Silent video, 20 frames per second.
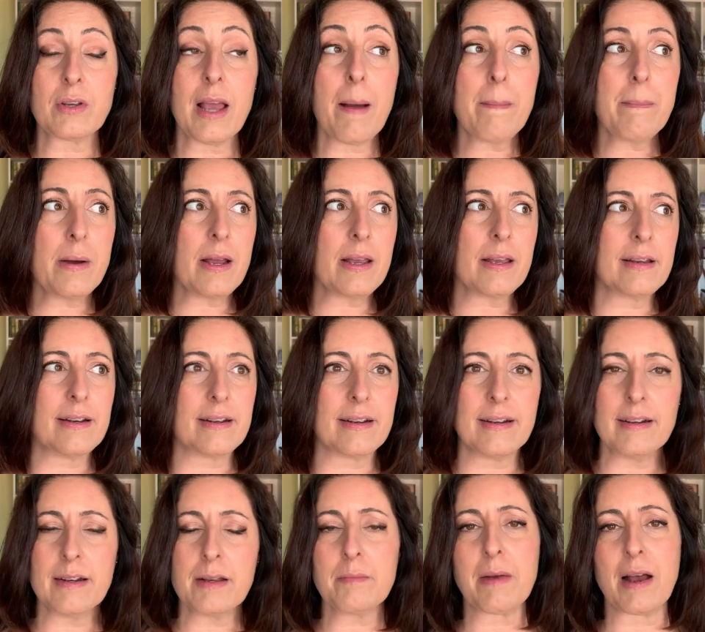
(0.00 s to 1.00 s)
E
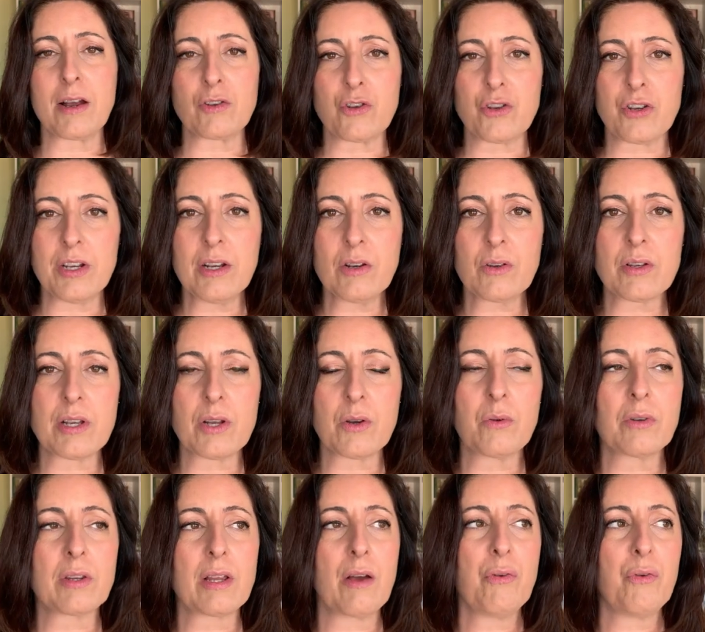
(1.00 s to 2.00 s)
amanhã, imagino,
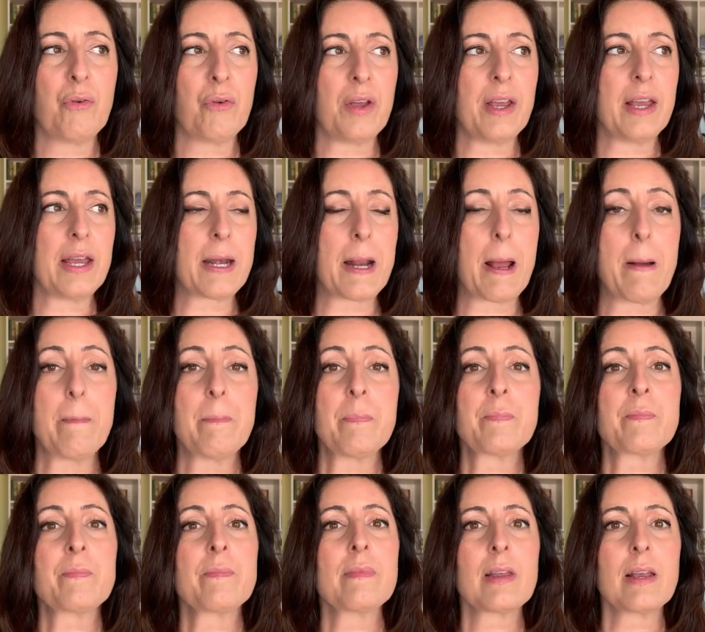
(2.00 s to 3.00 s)
segunda-feira,
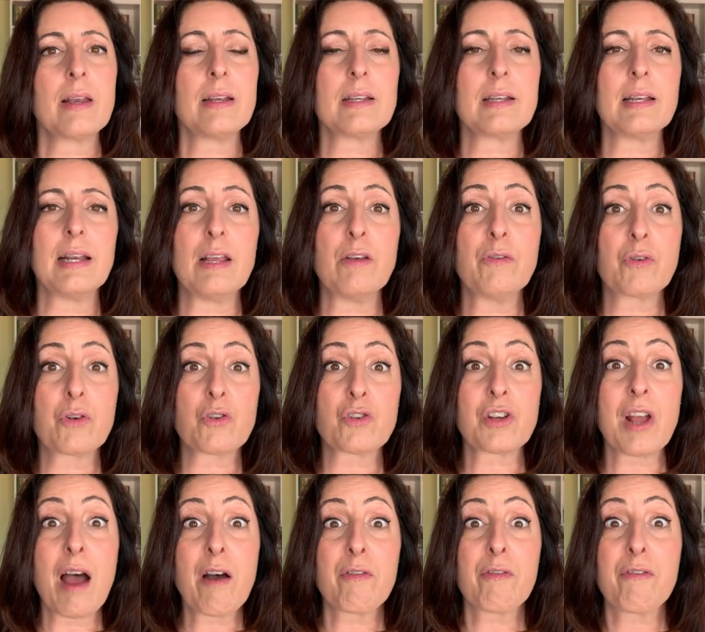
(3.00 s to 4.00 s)
esse livro
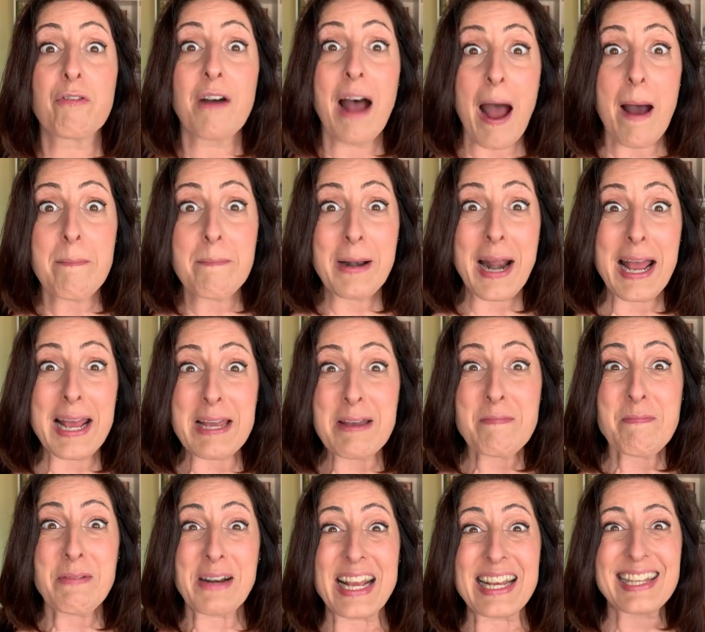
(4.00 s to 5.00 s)
já vá
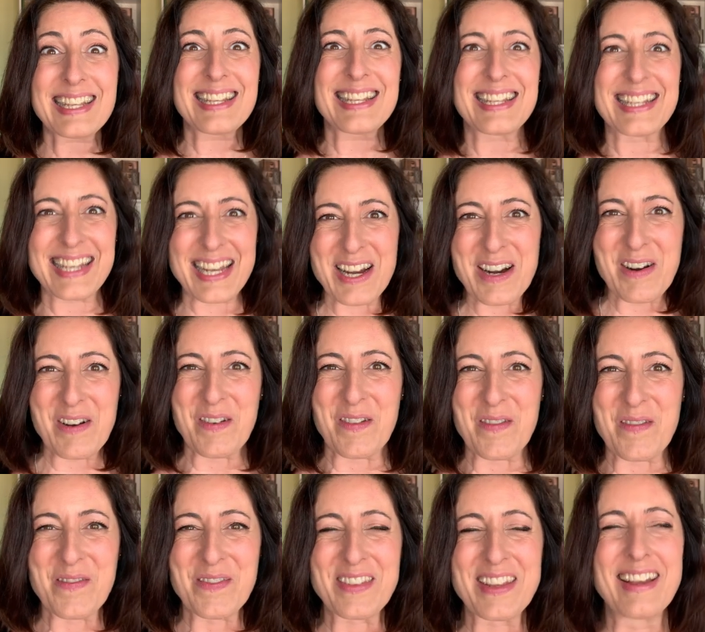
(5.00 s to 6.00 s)
para
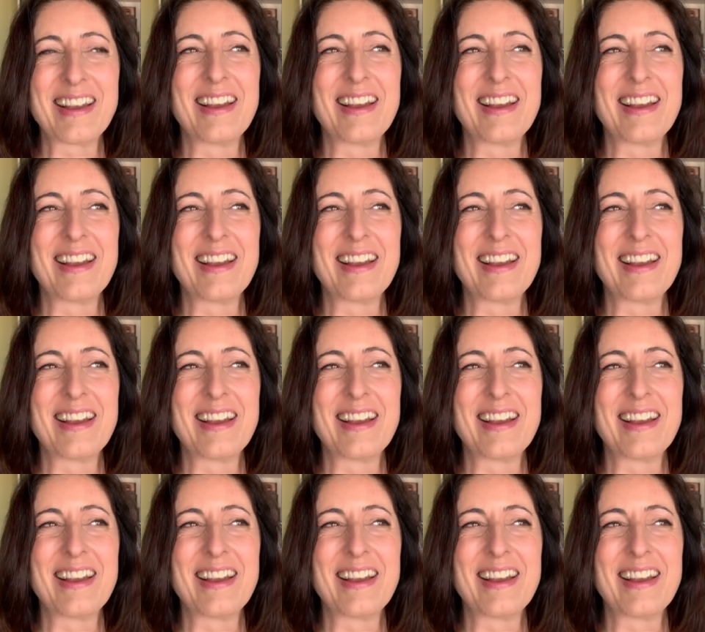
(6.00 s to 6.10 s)
impressão.